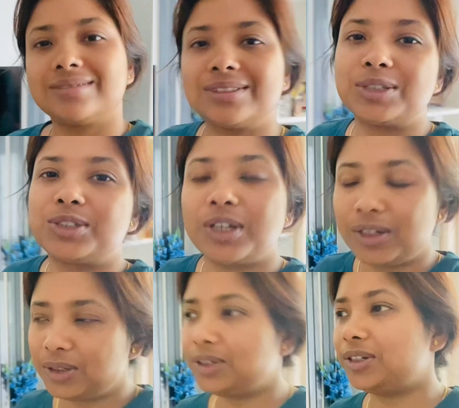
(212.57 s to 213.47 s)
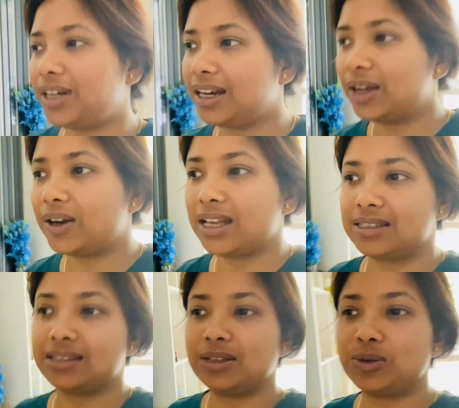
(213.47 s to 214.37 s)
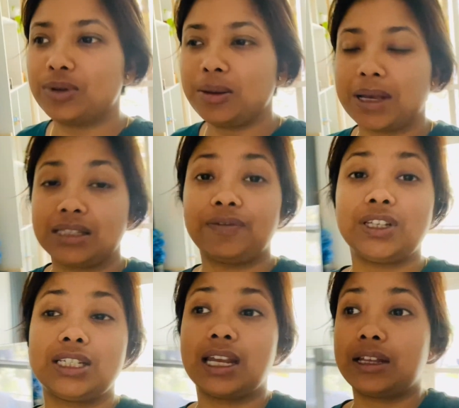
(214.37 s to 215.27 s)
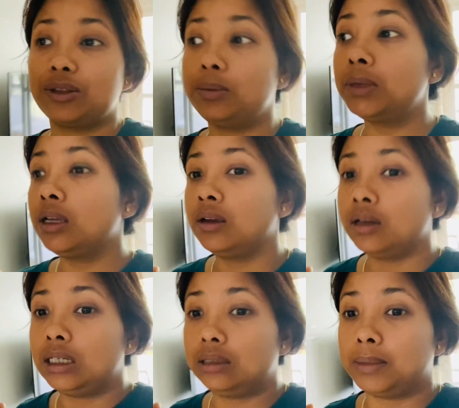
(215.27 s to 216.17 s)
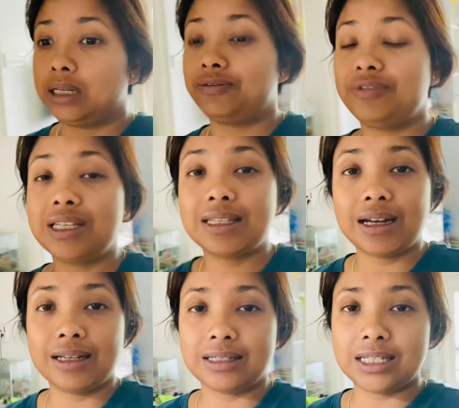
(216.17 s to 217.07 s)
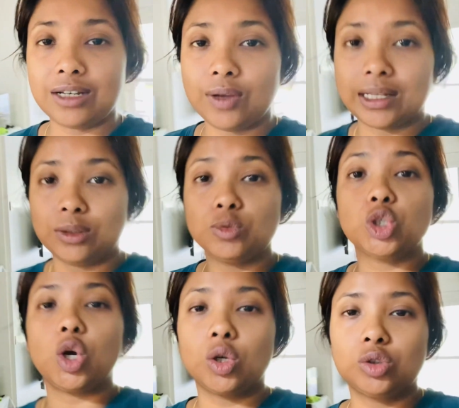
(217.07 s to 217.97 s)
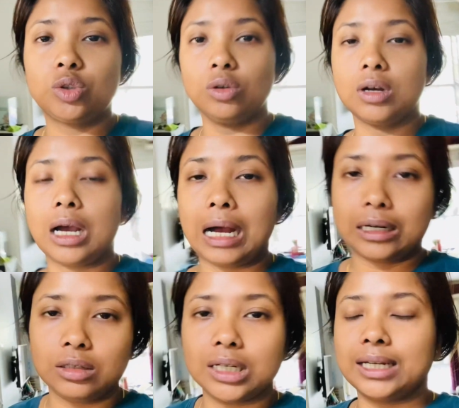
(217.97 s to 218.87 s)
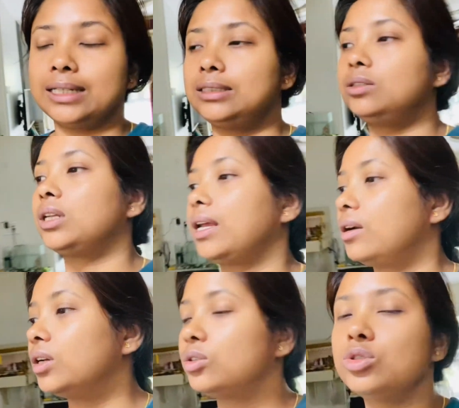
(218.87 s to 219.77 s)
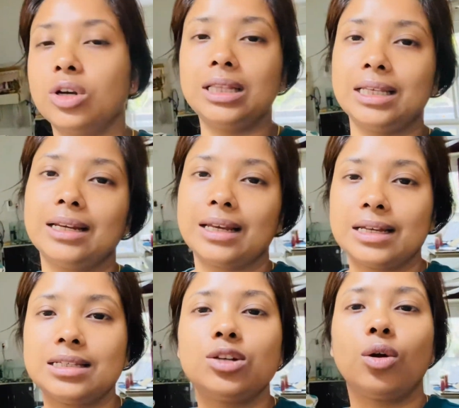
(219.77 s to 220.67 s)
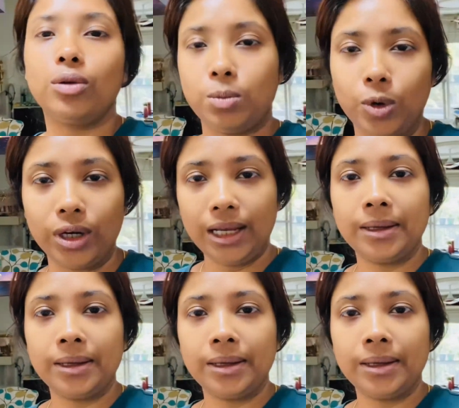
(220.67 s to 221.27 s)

তো চলো রান্নাঘরে আস্তে আস্তে ঢুকি বাসা ফিশটা একদম মানে ফ্রিজারের ছিল একদম শক্ত কাঠ হয়ে গেছে ওটাকে এখন একটু জল দিয়ে রেখেছি নরম হলে